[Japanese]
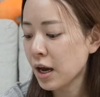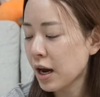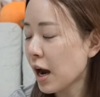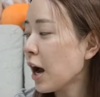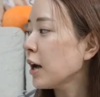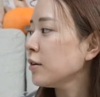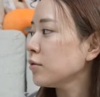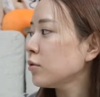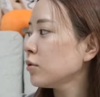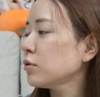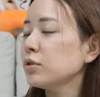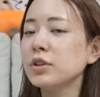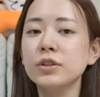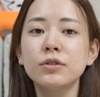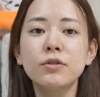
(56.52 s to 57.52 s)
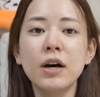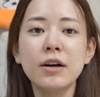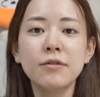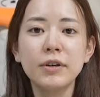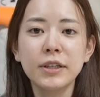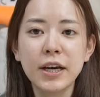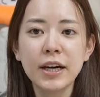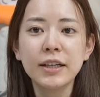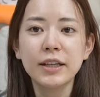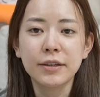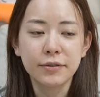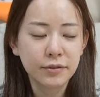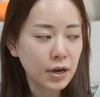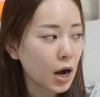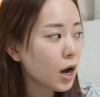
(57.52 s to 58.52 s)
はい特に不安はないで
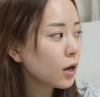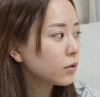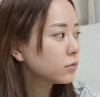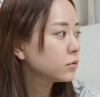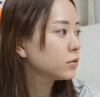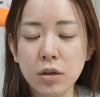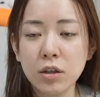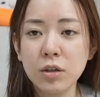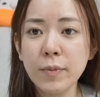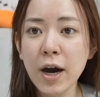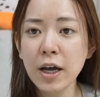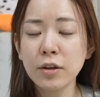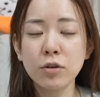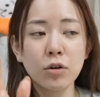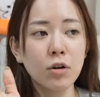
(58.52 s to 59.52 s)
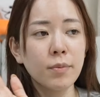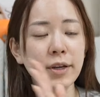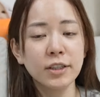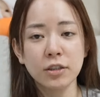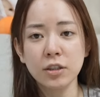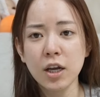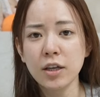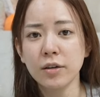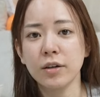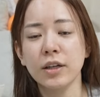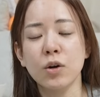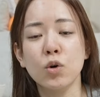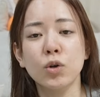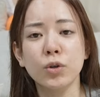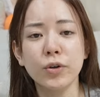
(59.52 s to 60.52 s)
すが今んとこまずスタートが
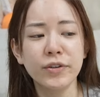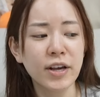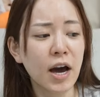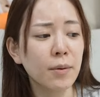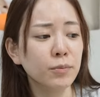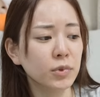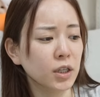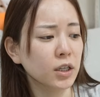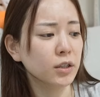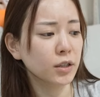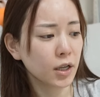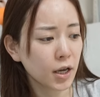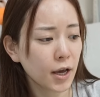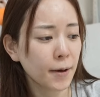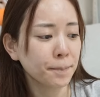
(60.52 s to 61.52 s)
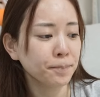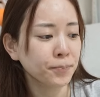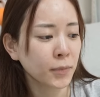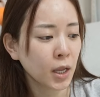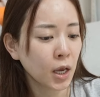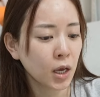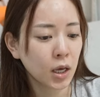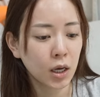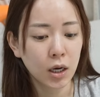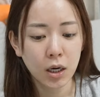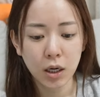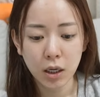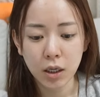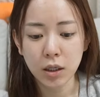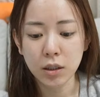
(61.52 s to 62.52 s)
6度3分なんで
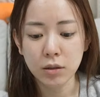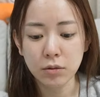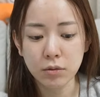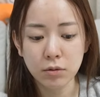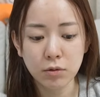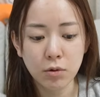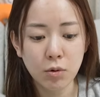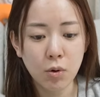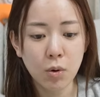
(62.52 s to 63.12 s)
はいこ